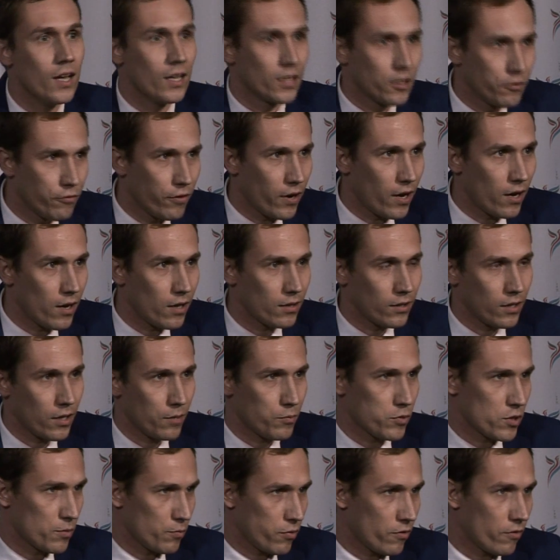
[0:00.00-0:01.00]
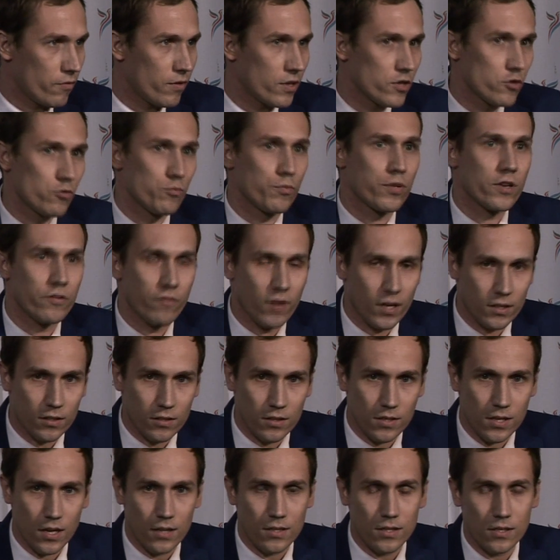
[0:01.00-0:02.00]
dwa lata przeprowadził
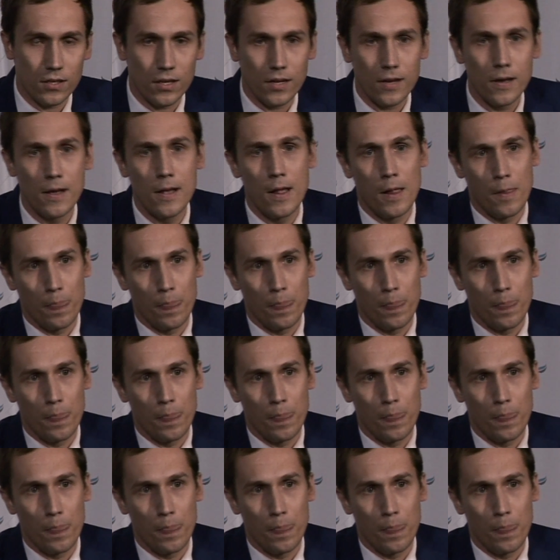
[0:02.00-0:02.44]
prywatyzację.